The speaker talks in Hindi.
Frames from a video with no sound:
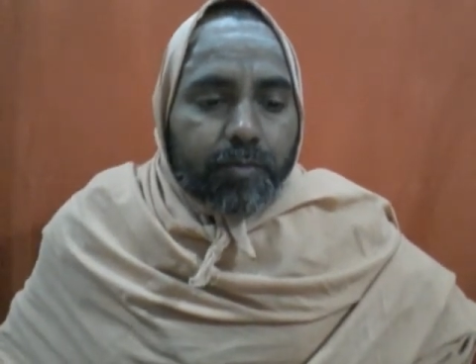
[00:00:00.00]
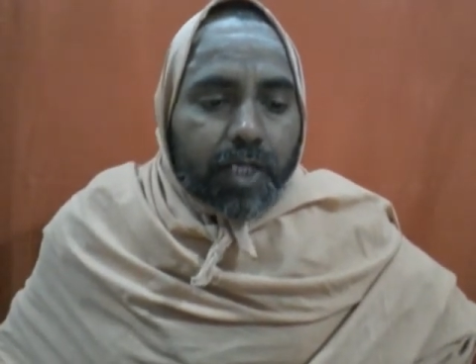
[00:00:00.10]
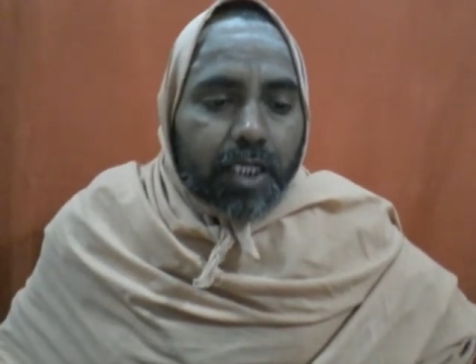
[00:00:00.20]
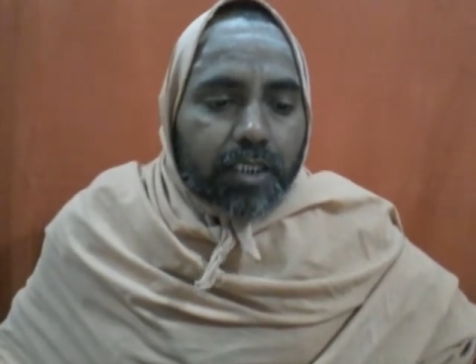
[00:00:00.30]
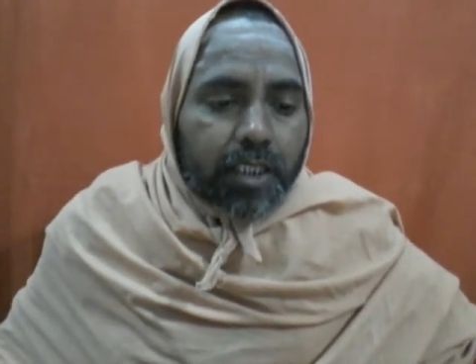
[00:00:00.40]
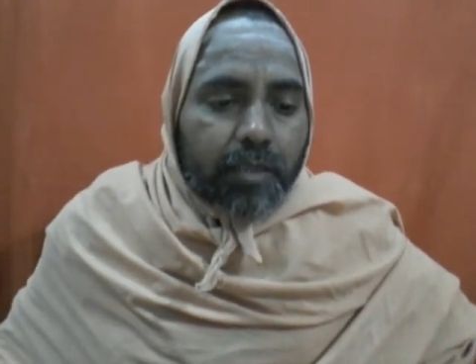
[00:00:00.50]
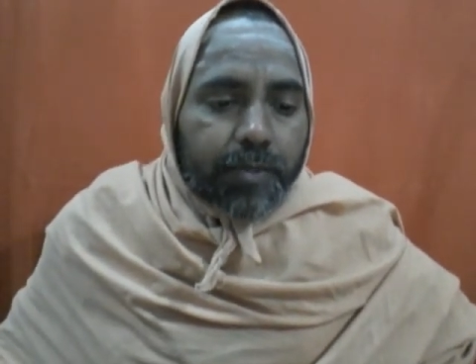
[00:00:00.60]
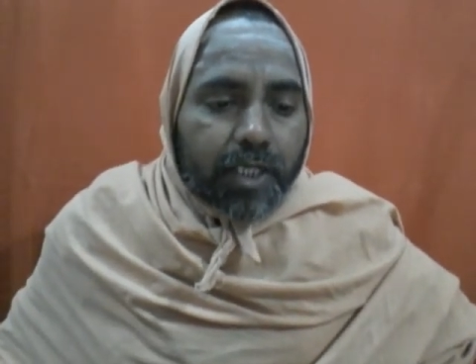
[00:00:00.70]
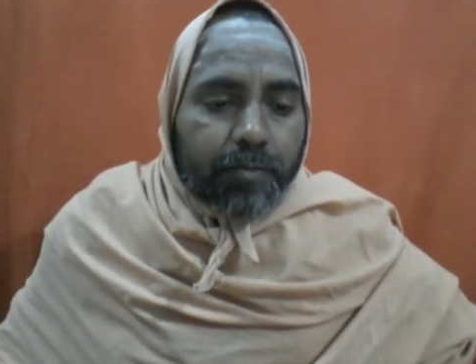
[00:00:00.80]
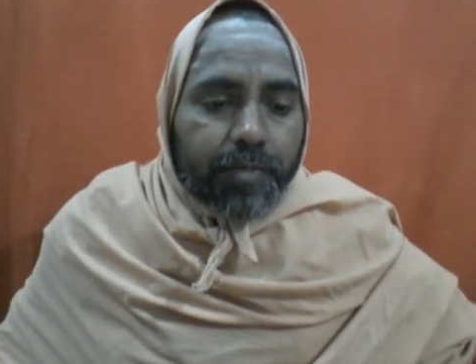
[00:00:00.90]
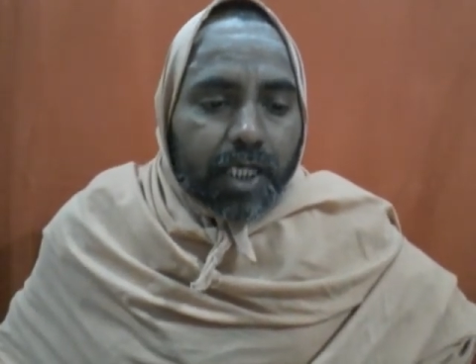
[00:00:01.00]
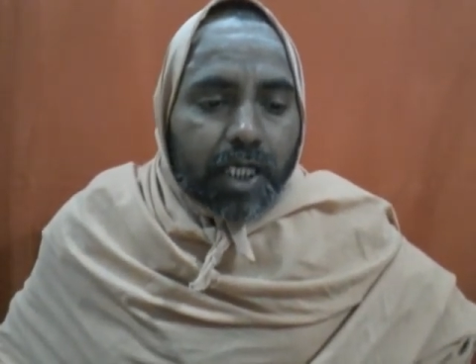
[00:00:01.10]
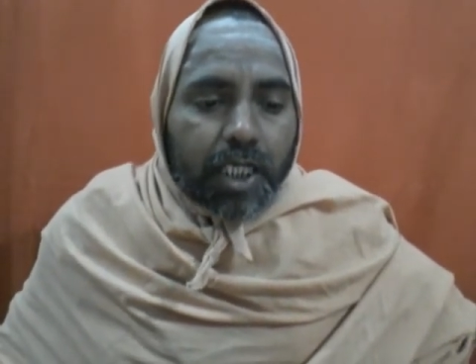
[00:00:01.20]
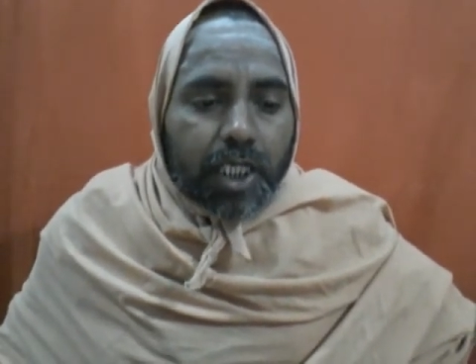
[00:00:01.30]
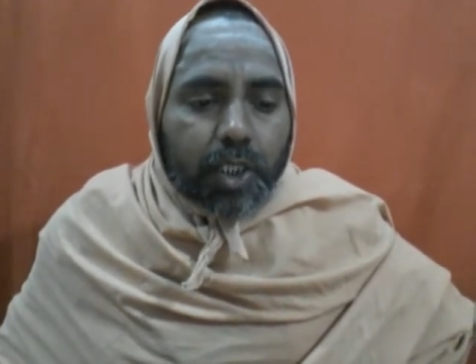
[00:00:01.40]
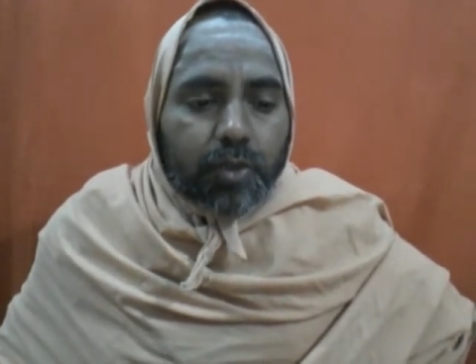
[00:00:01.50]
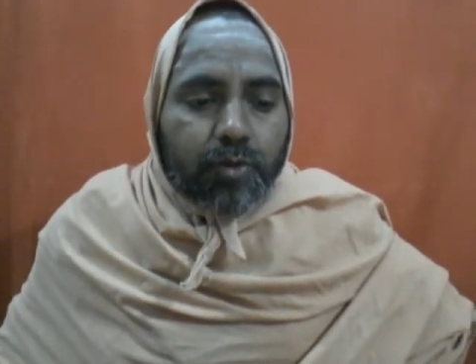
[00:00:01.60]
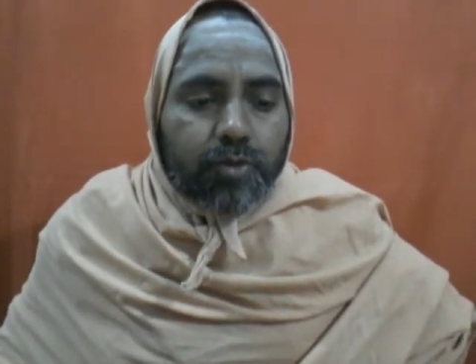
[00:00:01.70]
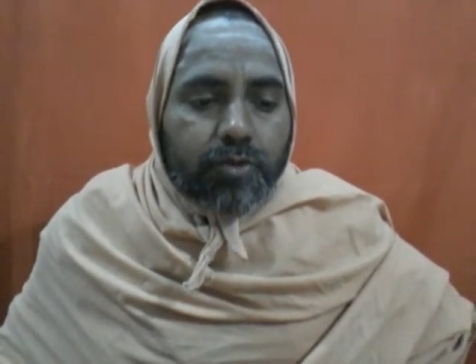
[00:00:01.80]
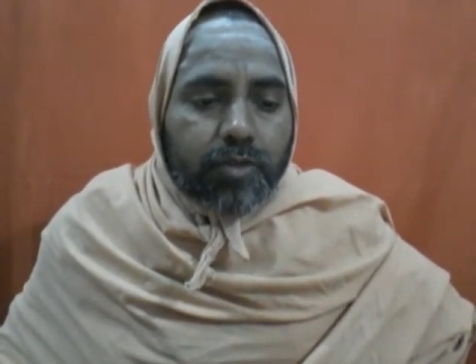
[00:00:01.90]
भ्रांति परंपरा का
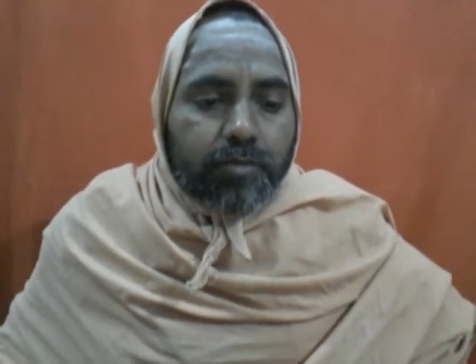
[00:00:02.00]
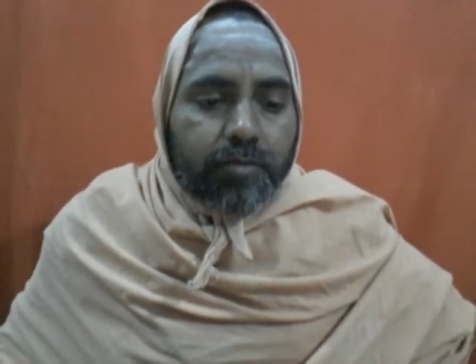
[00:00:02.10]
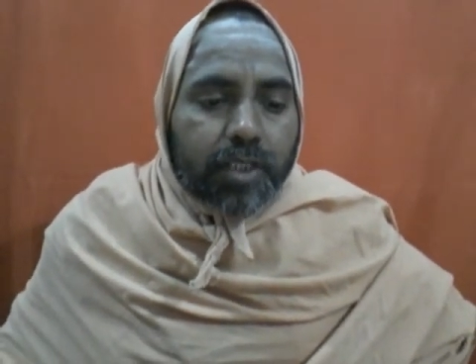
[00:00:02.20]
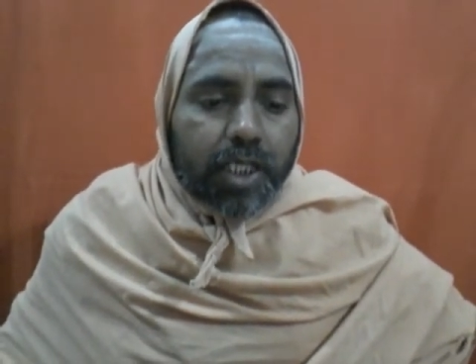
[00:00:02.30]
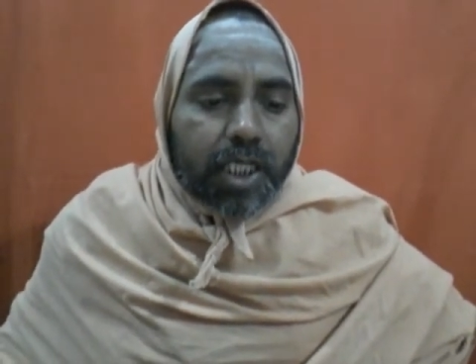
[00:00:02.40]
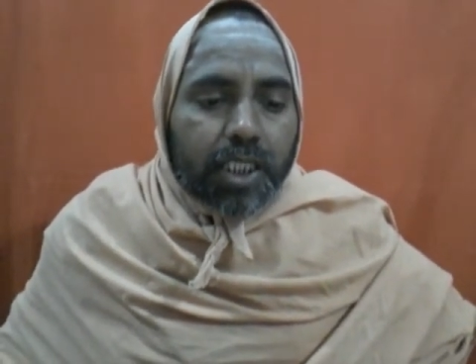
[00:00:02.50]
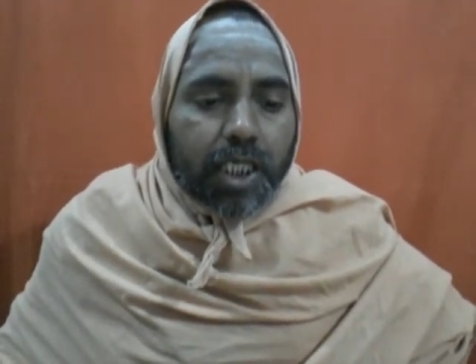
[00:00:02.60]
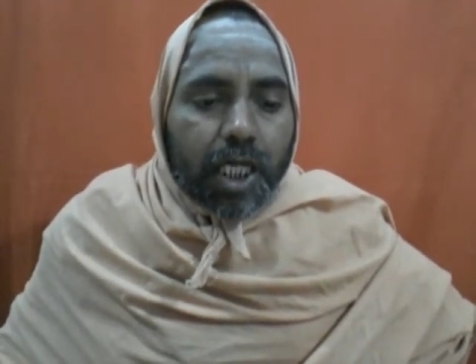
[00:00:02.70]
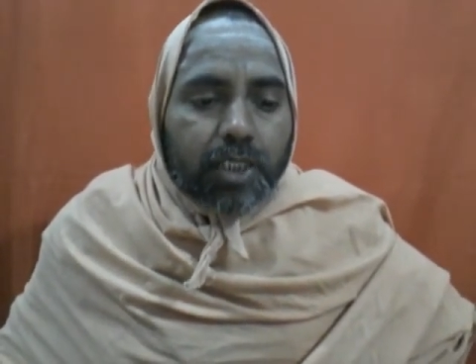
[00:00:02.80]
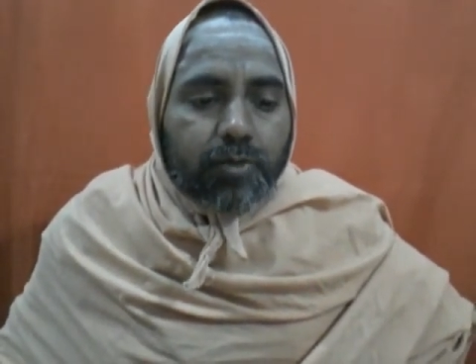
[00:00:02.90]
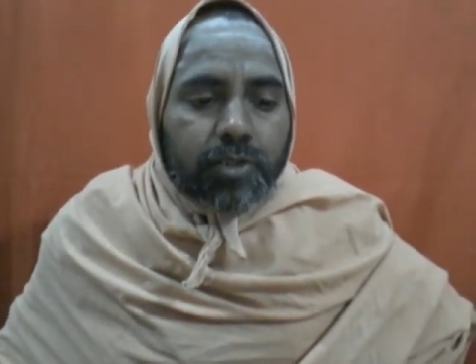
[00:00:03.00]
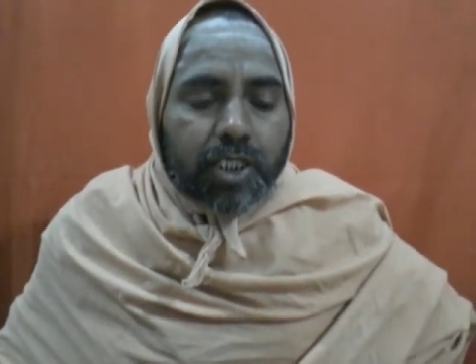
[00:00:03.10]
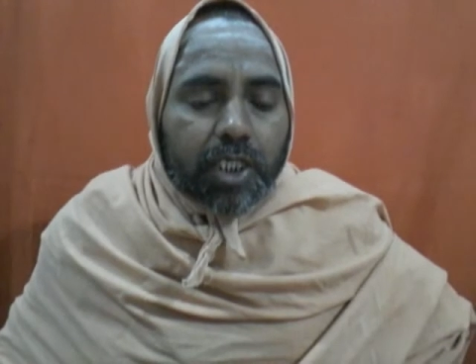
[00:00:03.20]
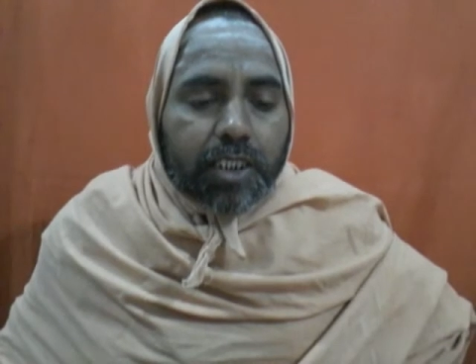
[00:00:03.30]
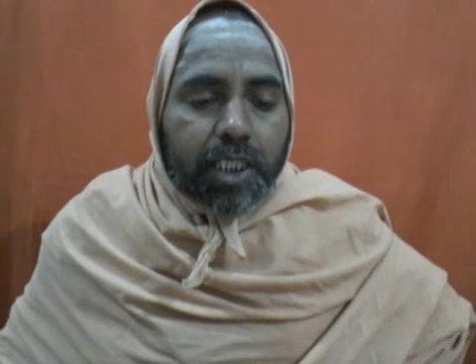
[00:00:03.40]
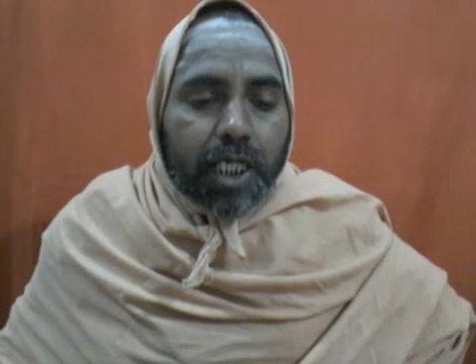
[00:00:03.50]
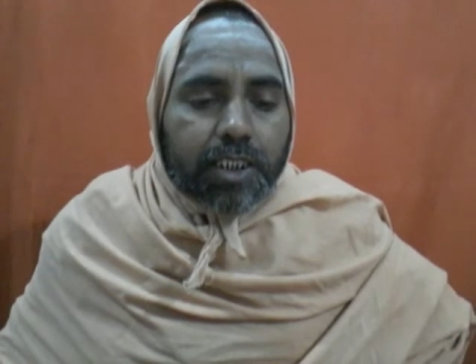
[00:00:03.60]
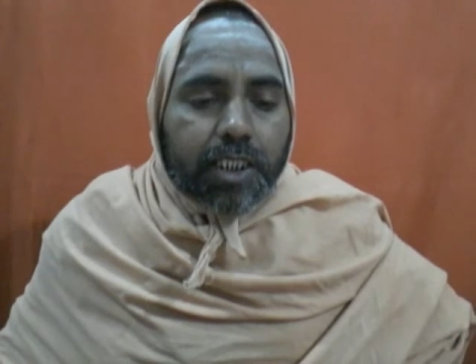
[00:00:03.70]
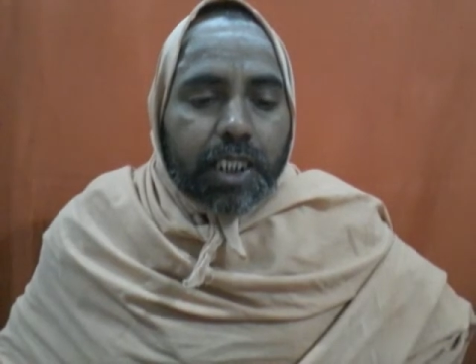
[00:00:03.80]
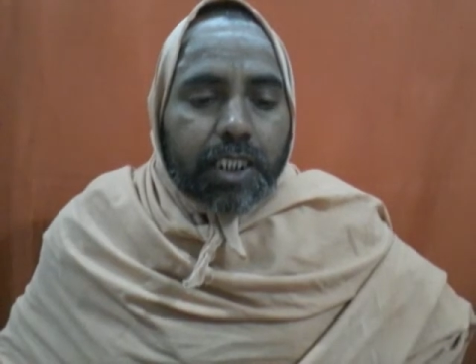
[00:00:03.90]
हेतु जो अध्यास उस
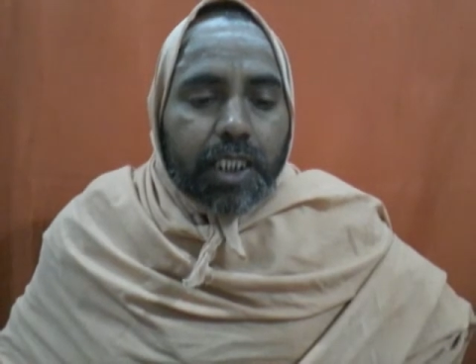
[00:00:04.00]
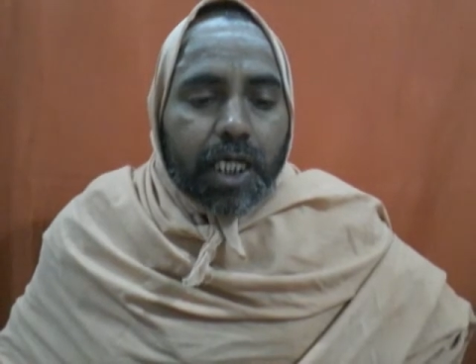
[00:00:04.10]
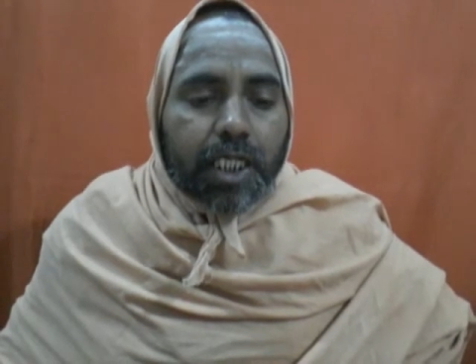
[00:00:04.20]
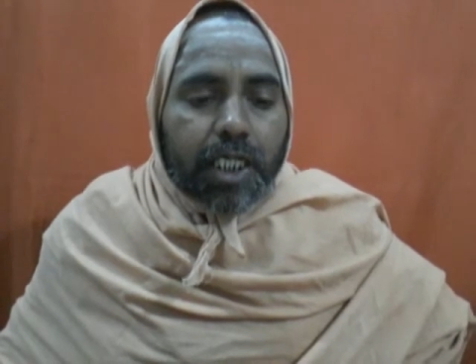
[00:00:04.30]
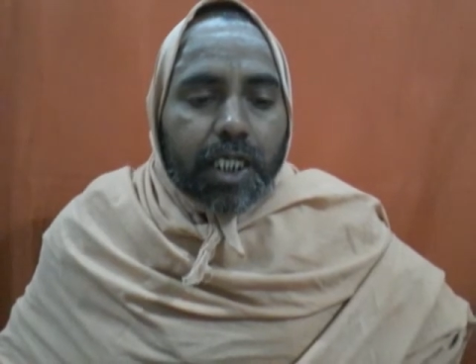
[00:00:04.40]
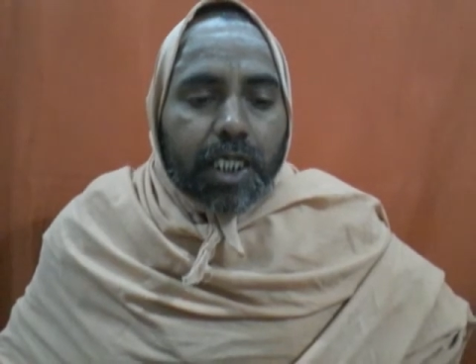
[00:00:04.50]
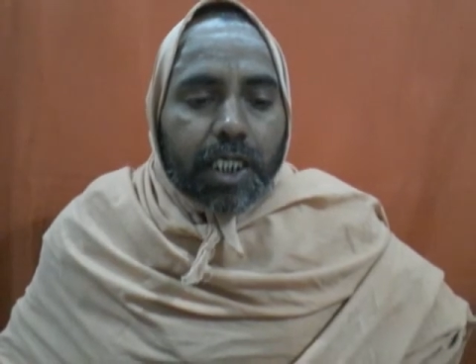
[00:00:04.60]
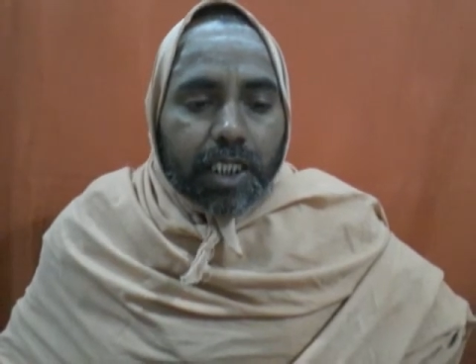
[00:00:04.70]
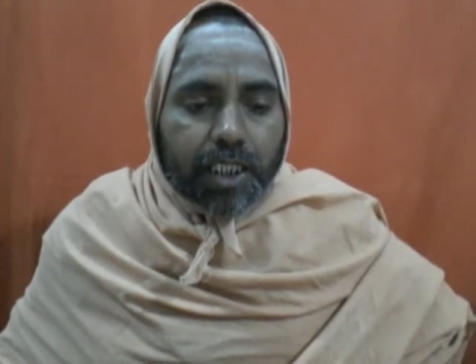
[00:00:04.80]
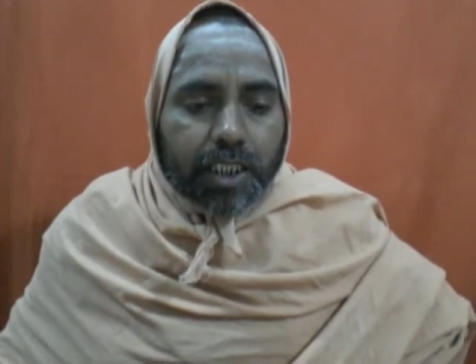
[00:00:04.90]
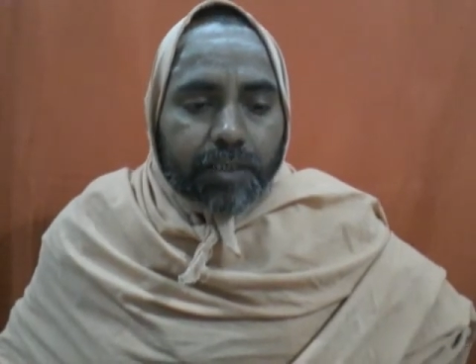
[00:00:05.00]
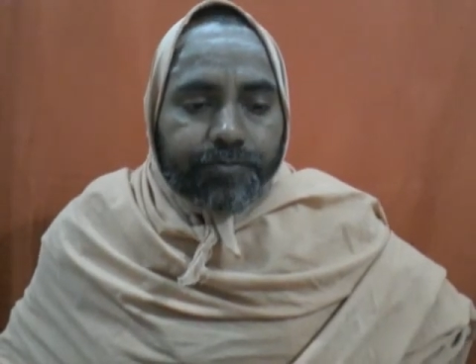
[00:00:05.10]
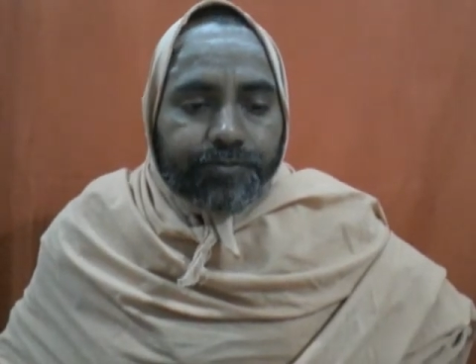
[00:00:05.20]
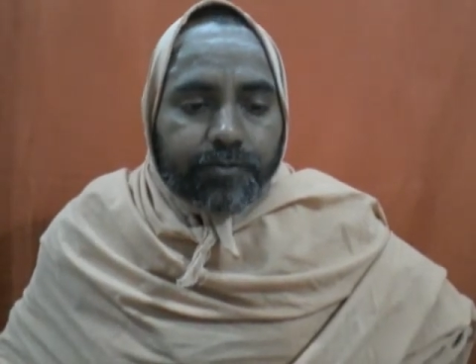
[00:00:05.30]
अध्यास का त्याग करा करके